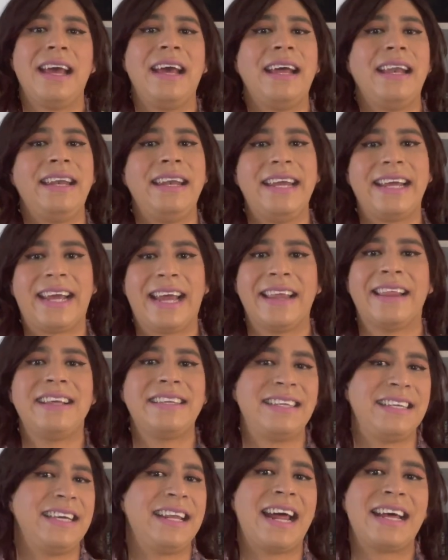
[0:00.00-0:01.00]
Ni qué
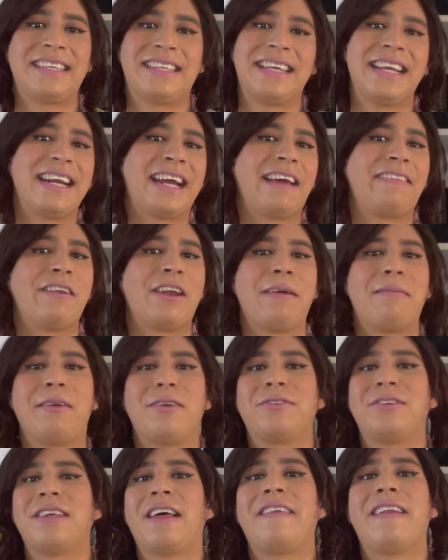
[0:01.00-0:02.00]
decir acerca de la
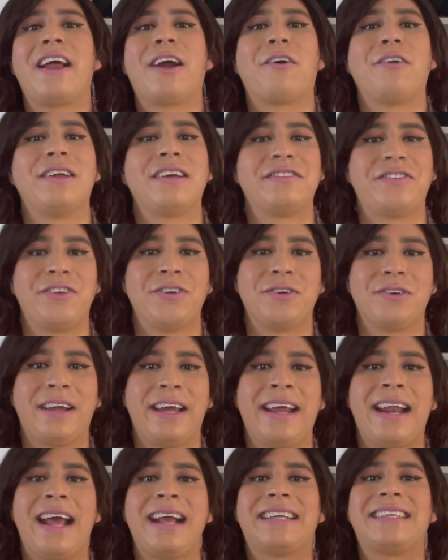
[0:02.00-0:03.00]
velocidad de la conexión,
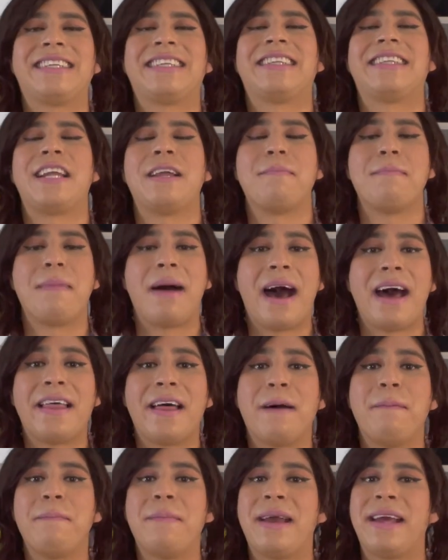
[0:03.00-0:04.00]
era
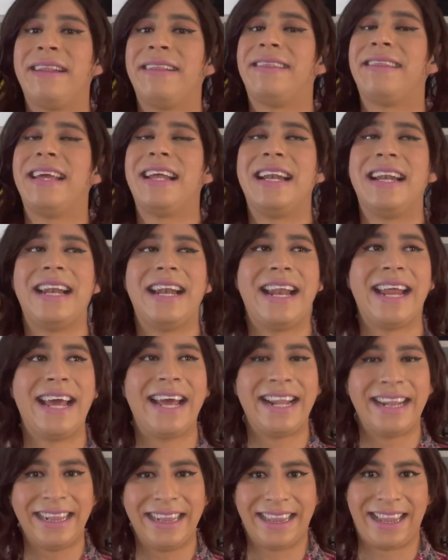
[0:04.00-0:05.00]
extremadamente
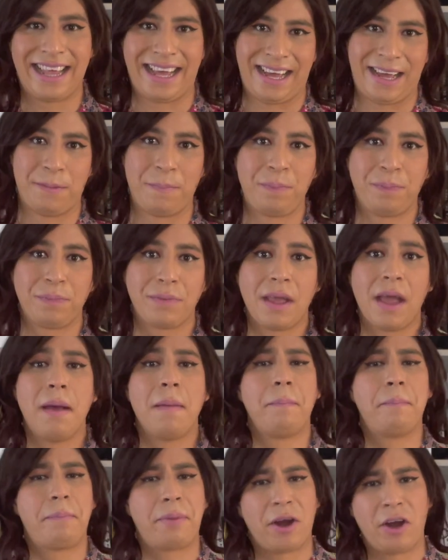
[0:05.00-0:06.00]
lenta,
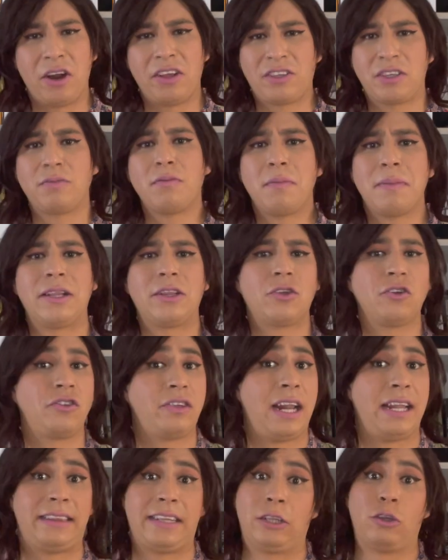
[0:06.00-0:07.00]
pero en esos
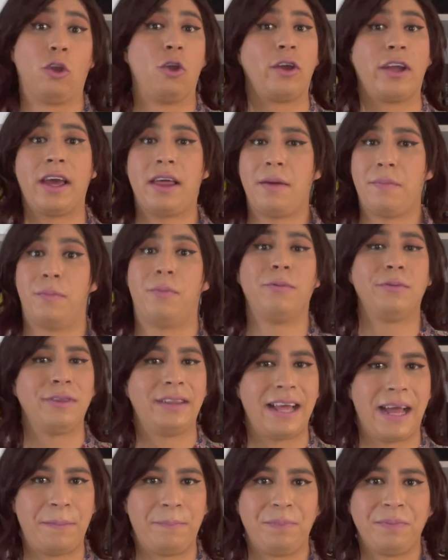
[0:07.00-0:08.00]
momentos era tecnología de
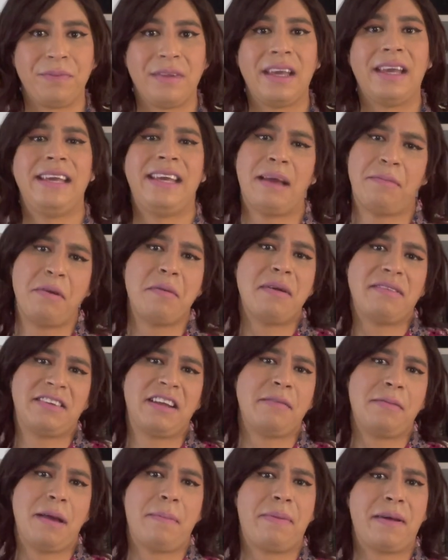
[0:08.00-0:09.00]
punta, y a mí me
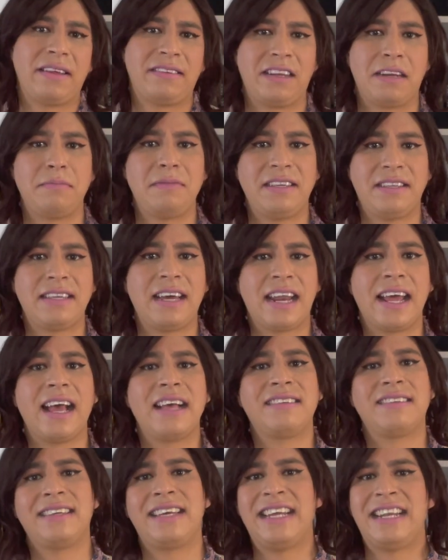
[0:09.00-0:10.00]
servía para hacer mis
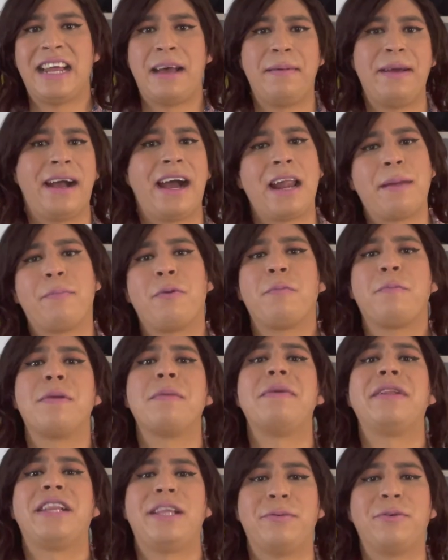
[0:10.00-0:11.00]
tareas y navegar por
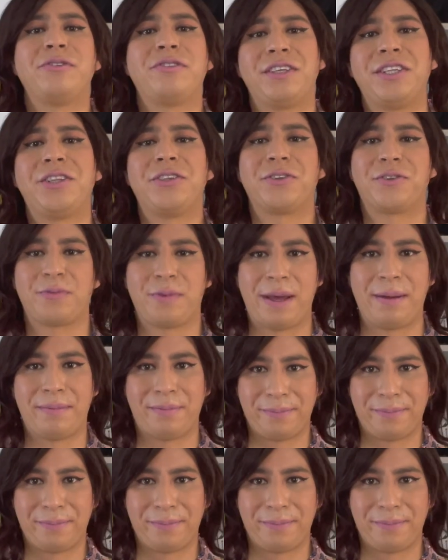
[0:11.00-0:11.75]
primitivos sitios web.